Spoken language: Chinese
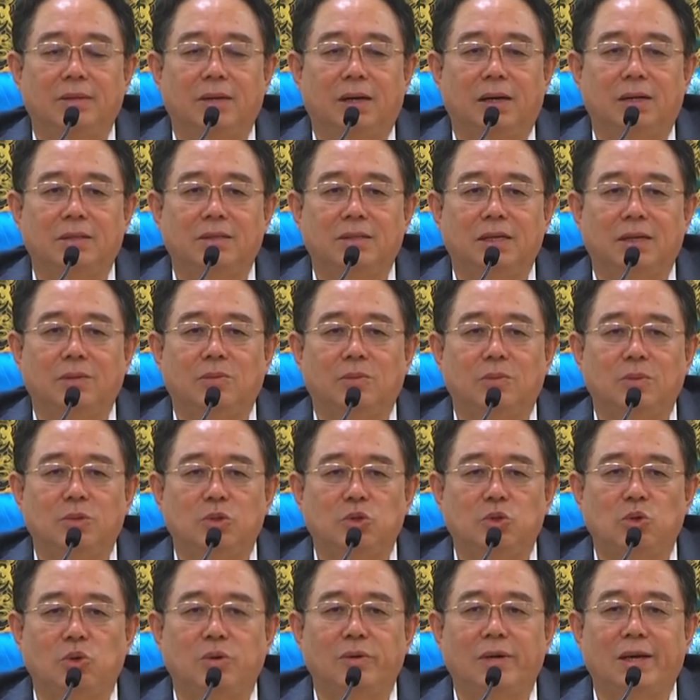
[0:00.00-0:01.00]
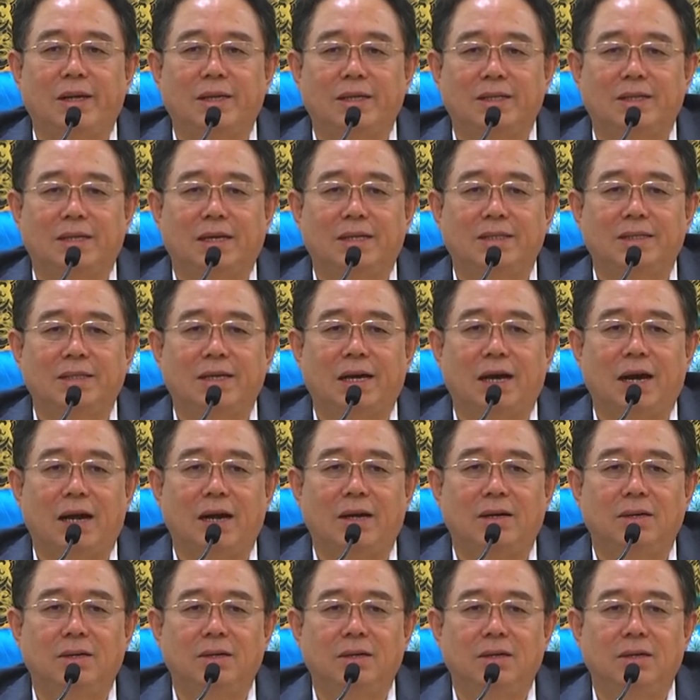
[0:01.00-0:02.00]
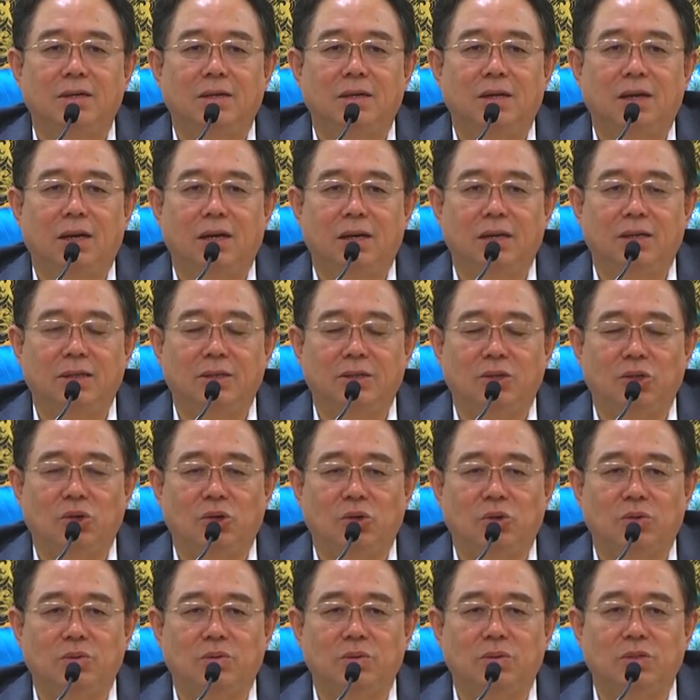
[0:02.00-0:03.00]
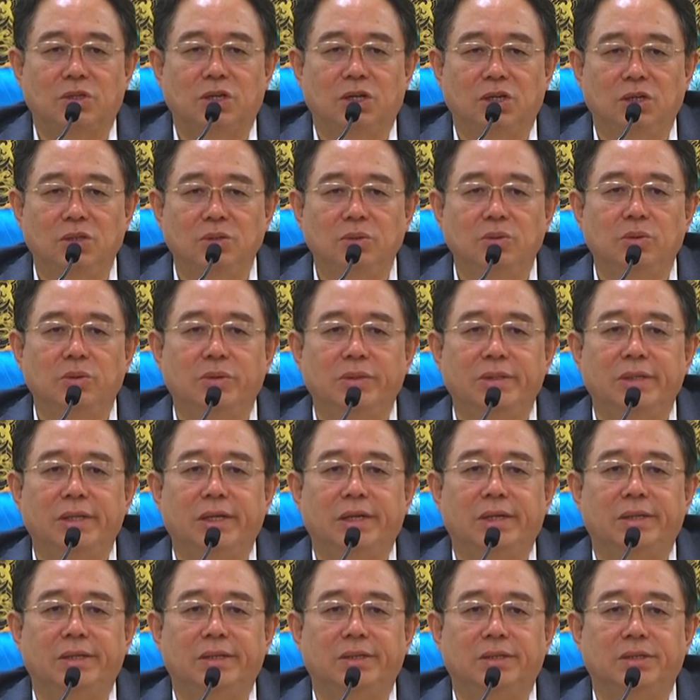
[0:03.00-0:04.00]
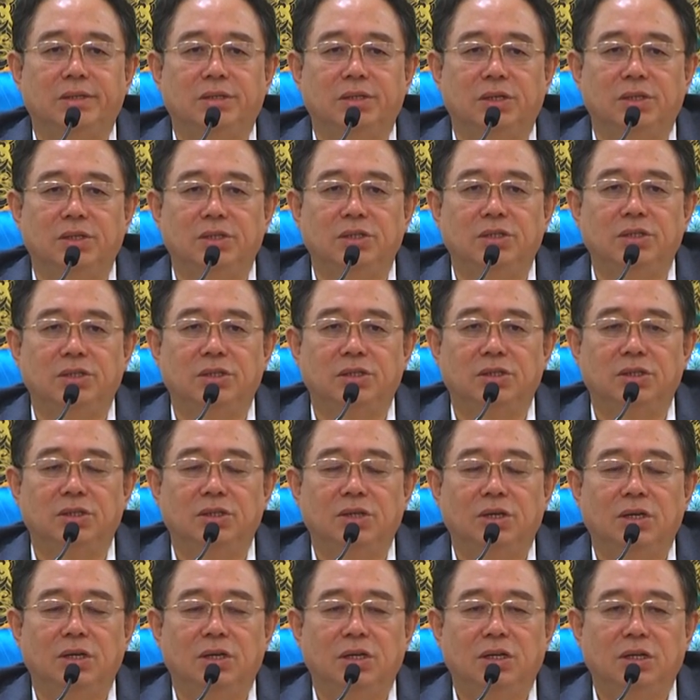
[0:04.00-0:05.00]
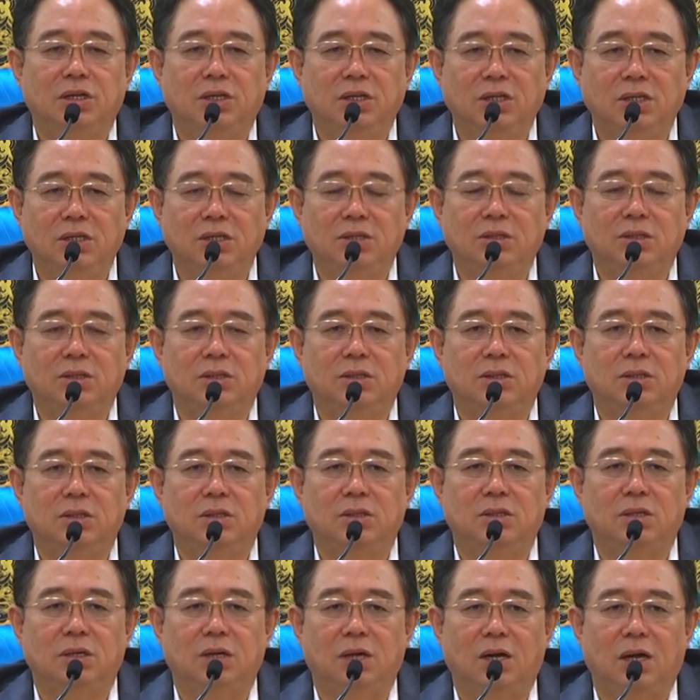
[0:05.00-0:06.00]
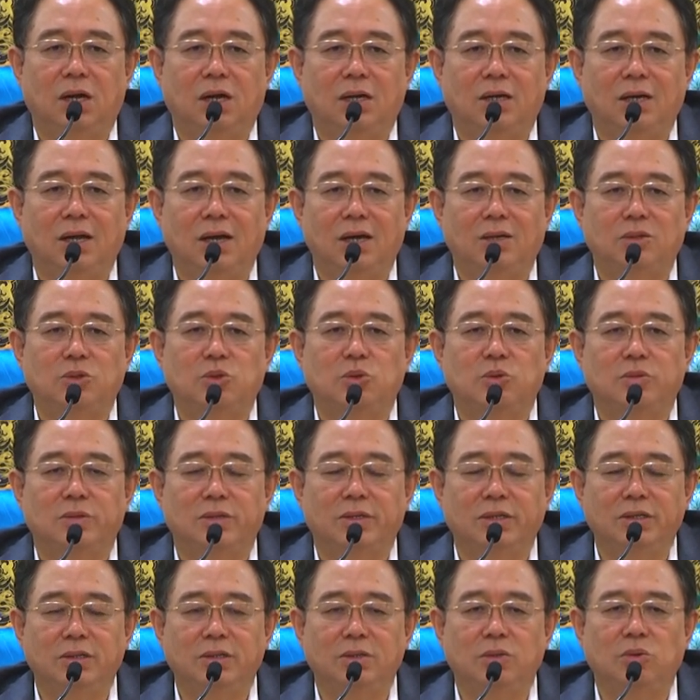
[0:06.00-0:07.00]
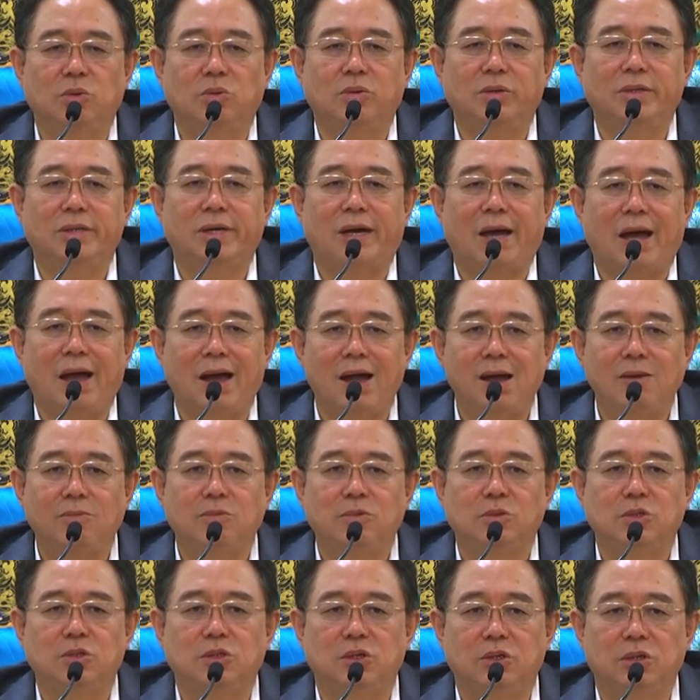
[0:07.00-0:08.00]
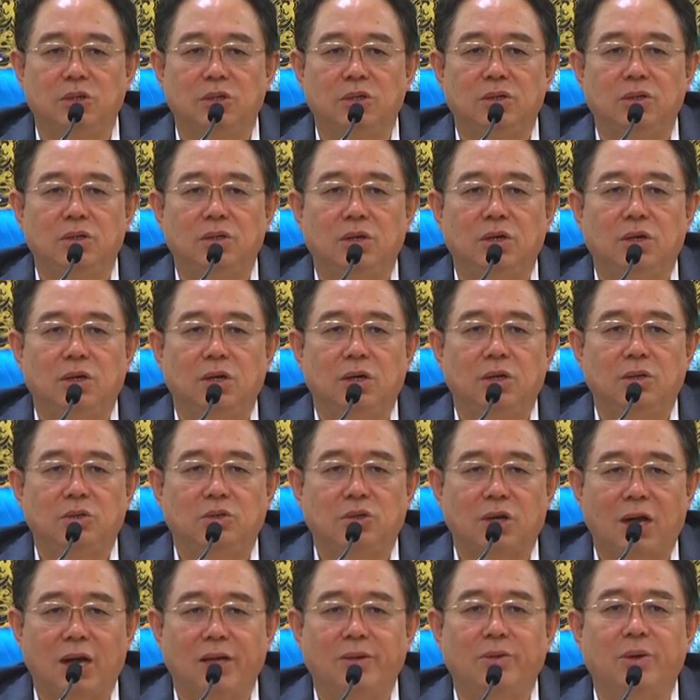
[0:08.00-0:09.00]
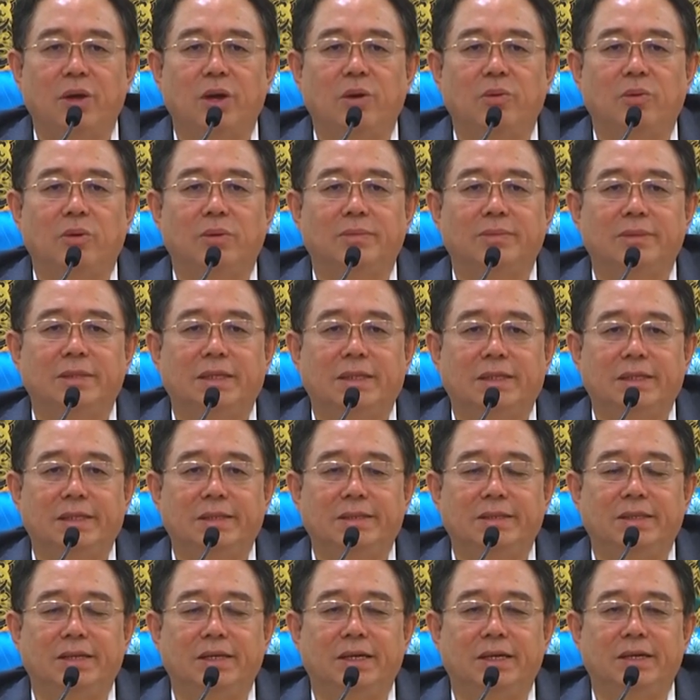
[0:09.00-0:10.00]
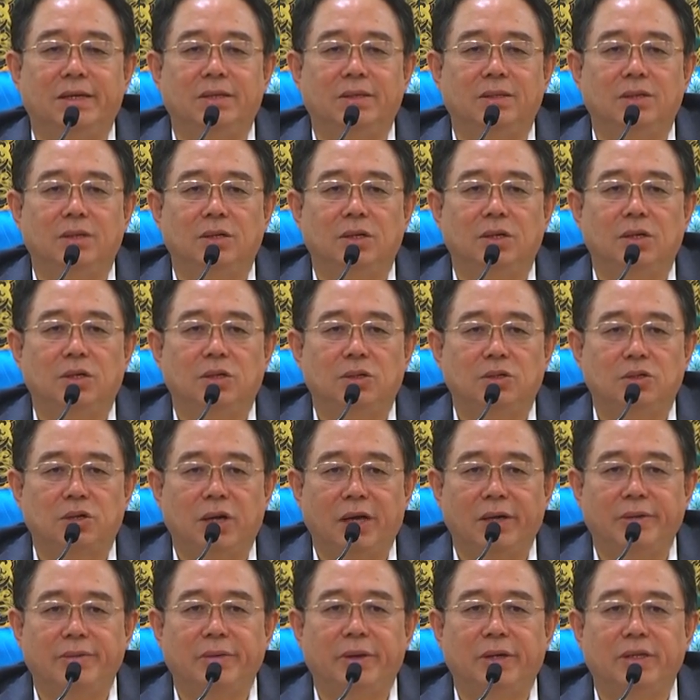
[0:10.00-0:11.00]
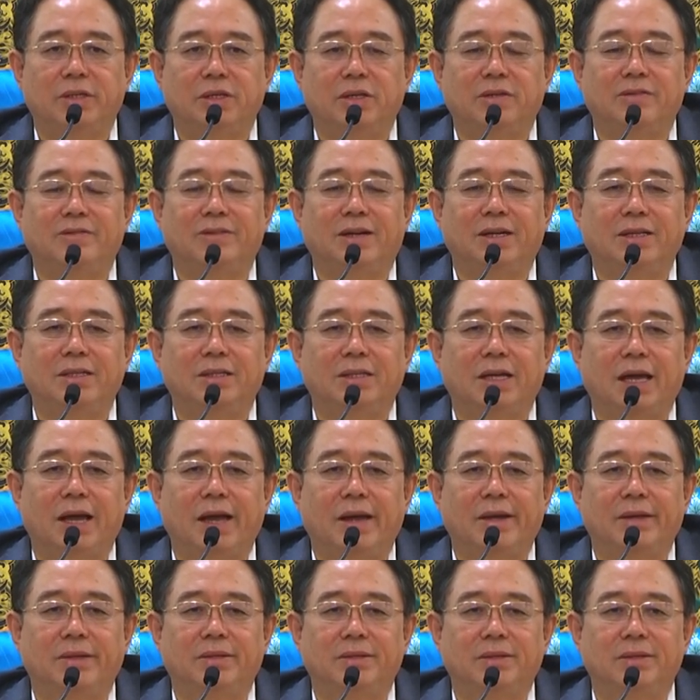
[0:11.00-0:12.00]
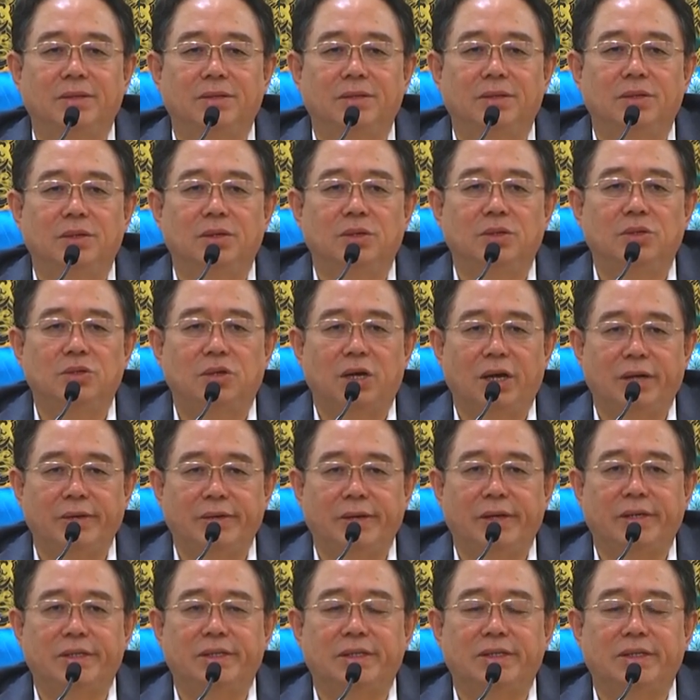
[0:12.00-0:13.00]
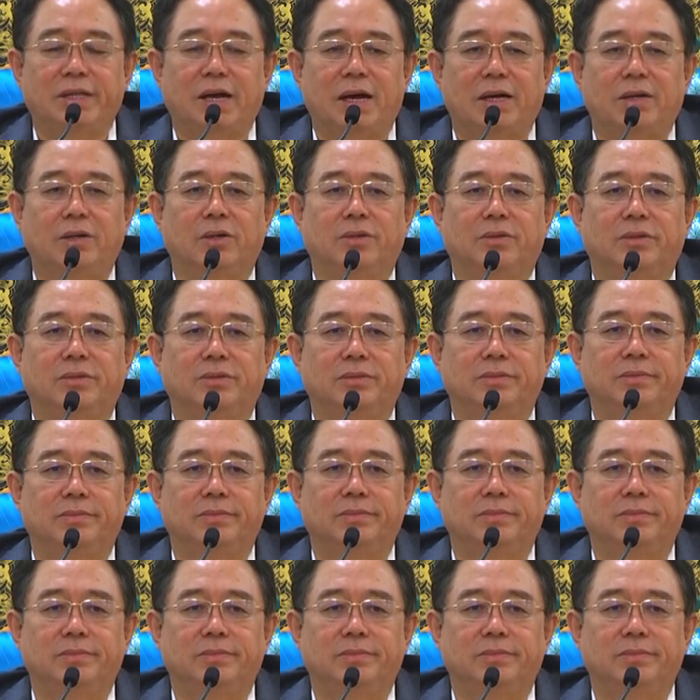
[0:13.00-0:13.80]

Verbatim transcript: 啊，在我们说话的当下，呃，有成吨的，甚至是更啊量数更多的暗物质穿越我们的人体，穿越这个房间，穿越这个大楼，